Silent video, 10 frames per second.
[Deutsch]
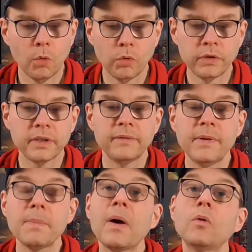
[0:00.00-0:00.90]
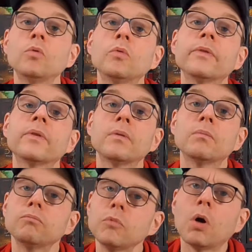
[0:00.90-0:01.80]
Und wir bauen uns
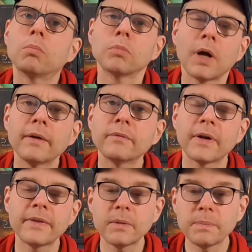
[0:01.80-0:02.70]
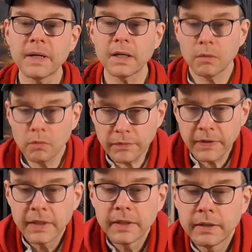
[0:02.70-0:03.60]
ja, einen Freizeitpark auf
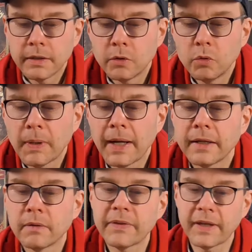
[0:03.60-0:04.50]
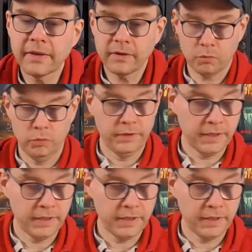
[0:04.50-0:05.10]
äh, über eine gewisse Anzahl Runden.